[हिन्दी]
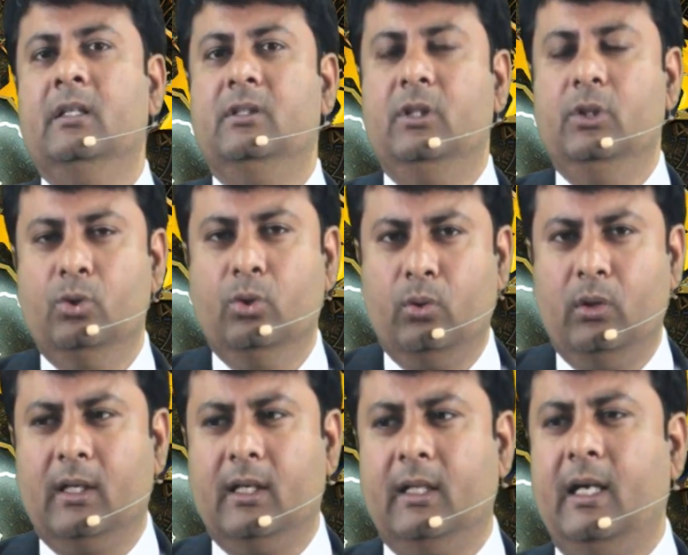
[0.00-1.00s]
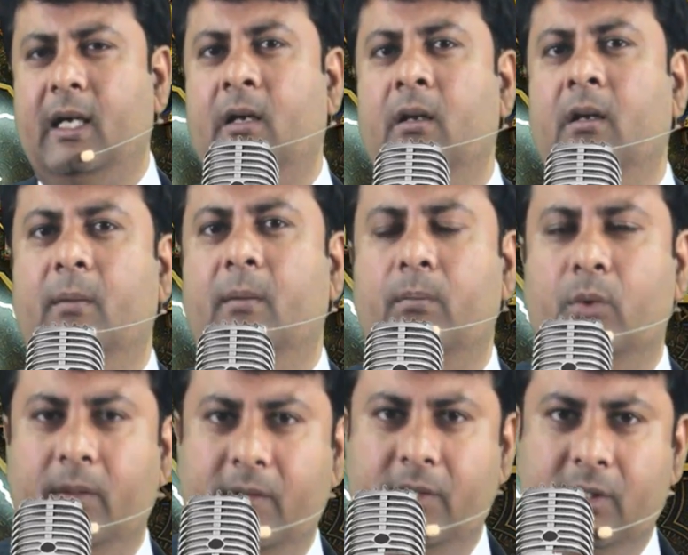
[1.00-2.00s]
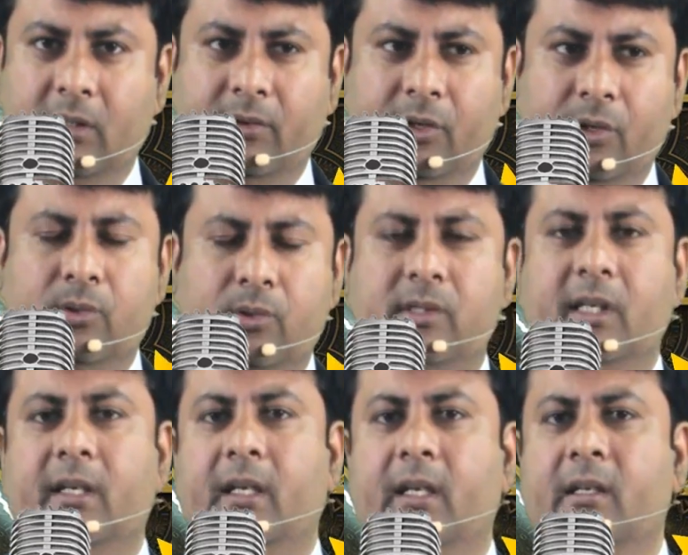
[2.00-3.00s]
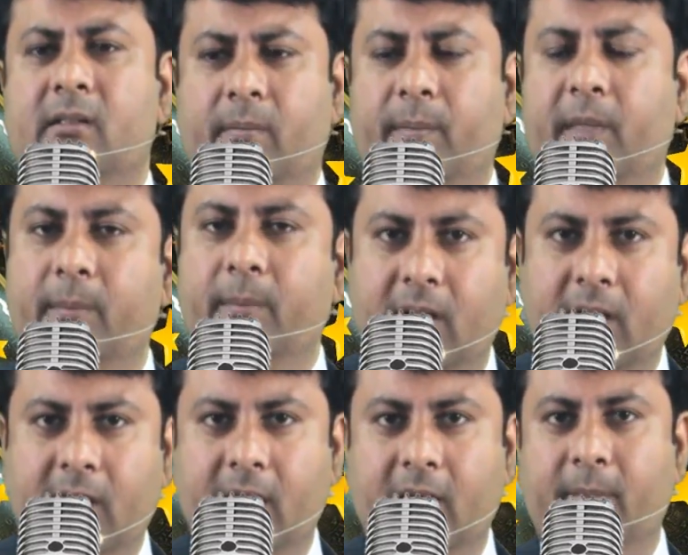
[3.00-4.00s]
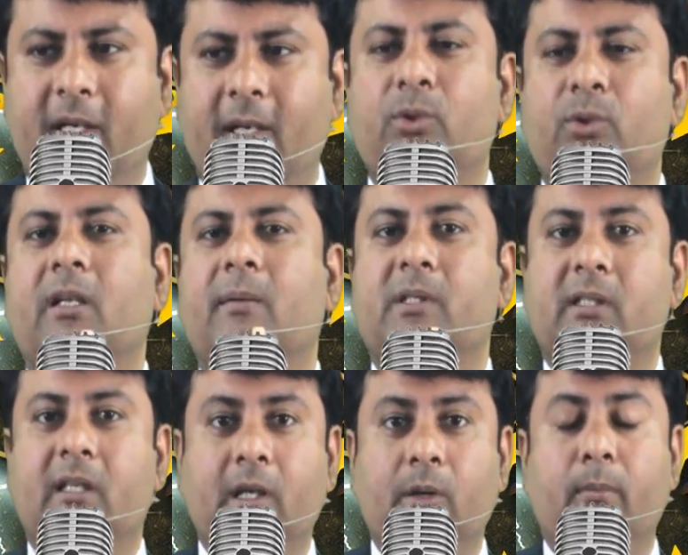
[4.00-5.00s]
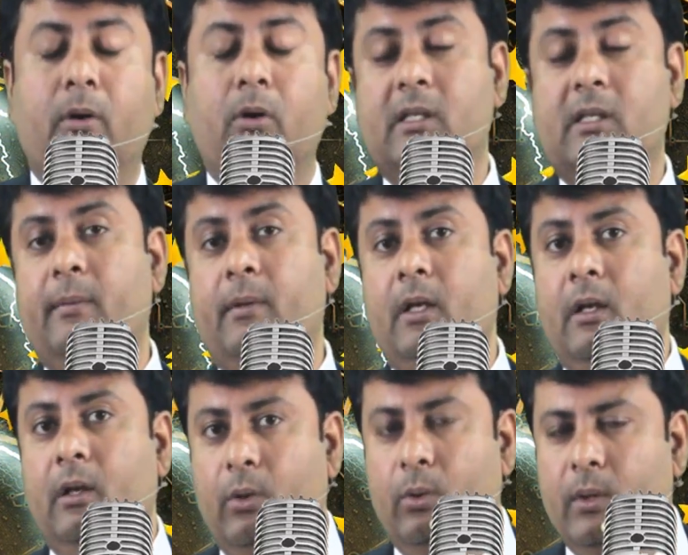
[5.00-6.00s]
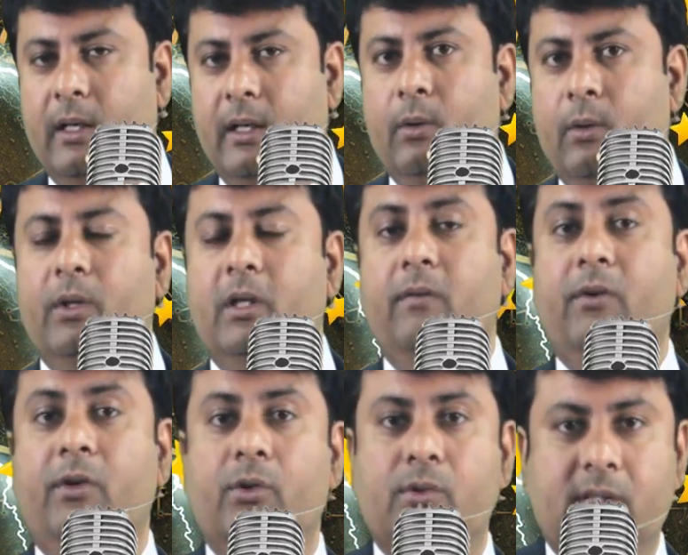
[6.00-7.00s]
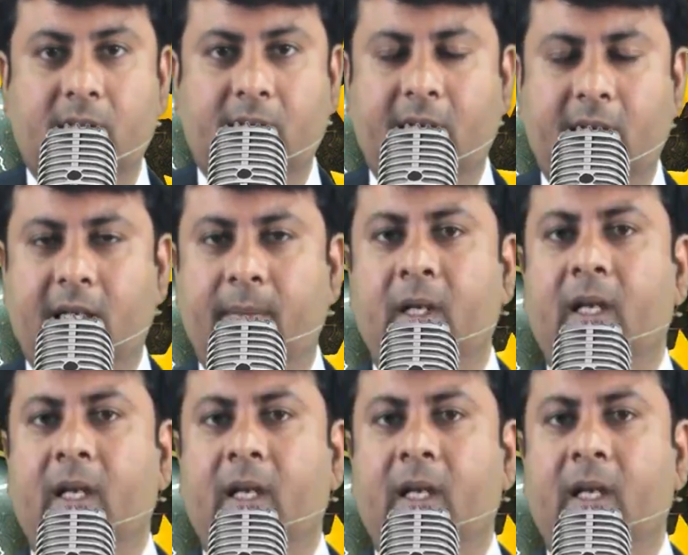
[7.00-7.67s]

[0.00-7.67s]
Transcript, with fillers: चीज़ों को लगातार हम मोटिवेशनल वीडियोस देख रहे हैं सिर्फ मेरी मत देखिए अगर मैं आपको ज़्यादा पसंद नहीं हूँ बहुत सारे लोग हैं उनकी वीडियोस देखिए आप